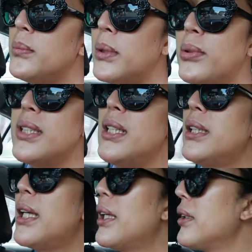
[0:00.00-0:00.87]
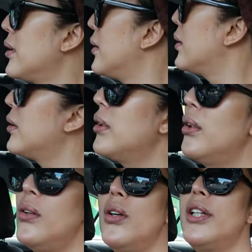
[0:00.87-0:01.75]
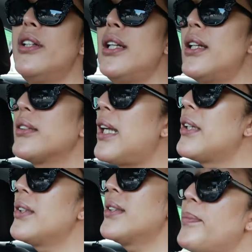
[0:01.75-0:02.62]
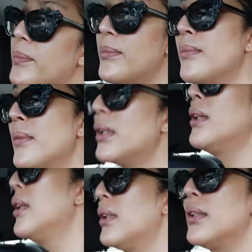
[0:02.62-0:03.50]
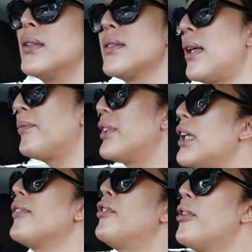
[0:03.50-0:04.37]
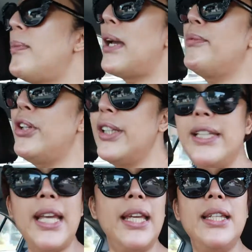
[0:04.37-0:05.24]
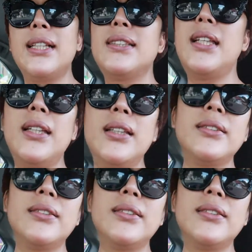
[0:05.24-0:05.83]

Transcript: mag-Brazilian, o-order na lang tayo some, something for my birthday kasi